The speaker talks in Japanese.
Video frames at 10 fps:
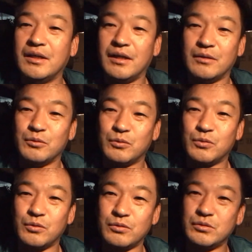あの
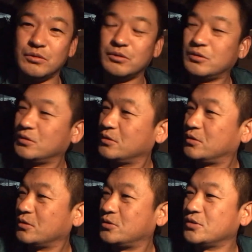ここ来る
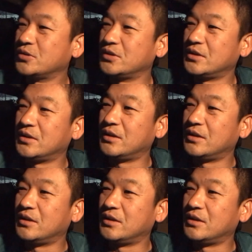途中に、